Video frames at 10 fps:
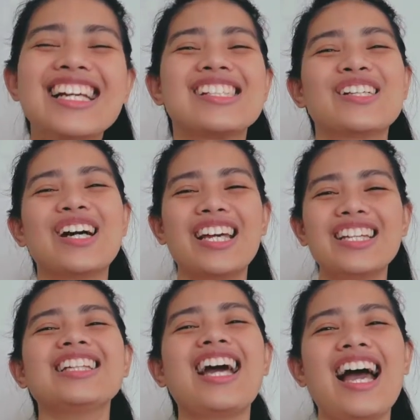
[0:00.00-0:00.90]
so
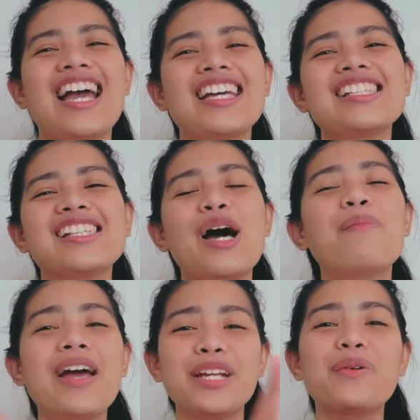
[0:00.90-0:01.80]
ngayon guys, uh,
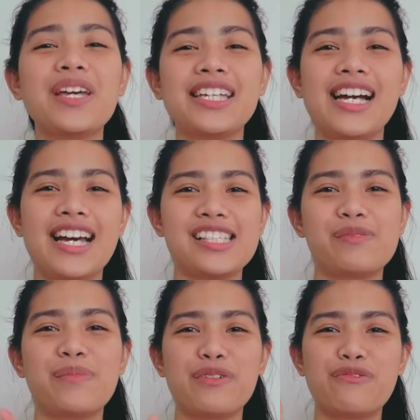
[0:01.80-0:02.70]
by the way guys,
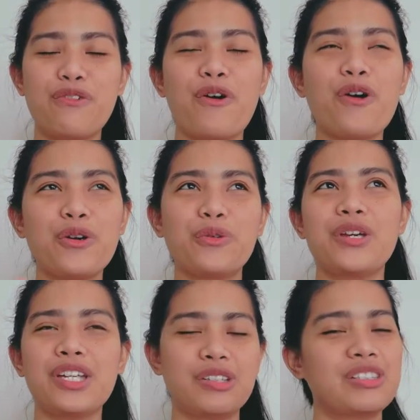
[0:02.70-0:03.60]
before
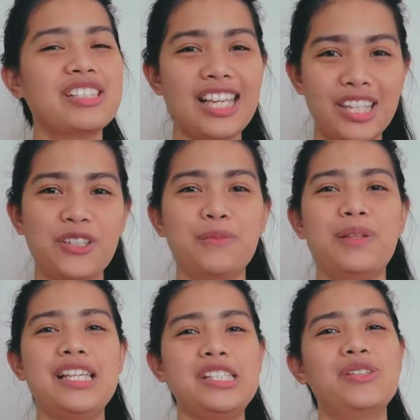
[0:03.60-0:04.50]
we continue,
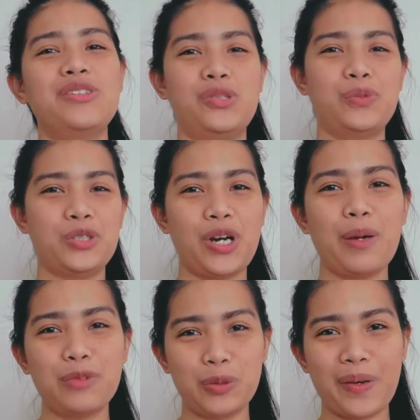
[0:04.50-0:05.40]
please do
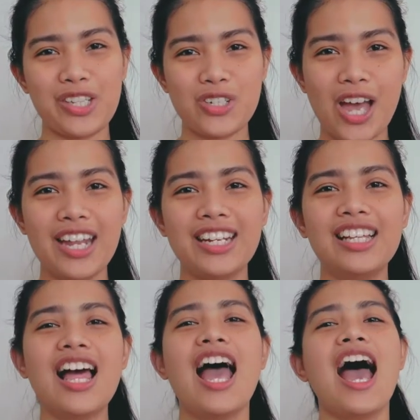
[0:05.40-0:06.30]
subscribe to my
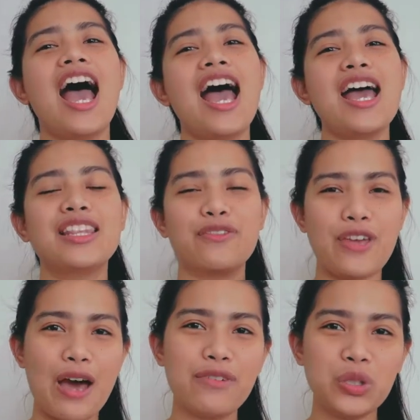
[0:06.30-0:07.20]
channel. And if
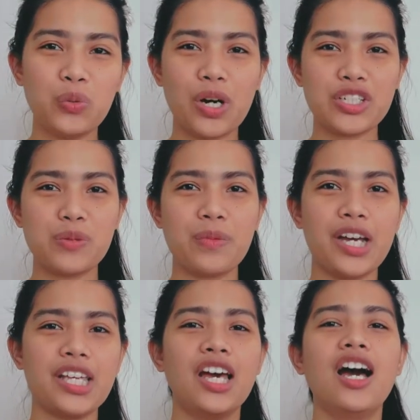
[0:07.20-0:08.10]
you haven't watched
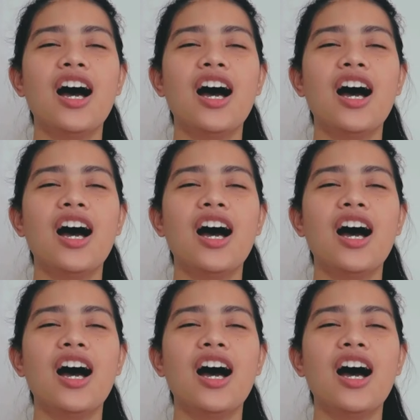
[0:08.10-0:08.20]
my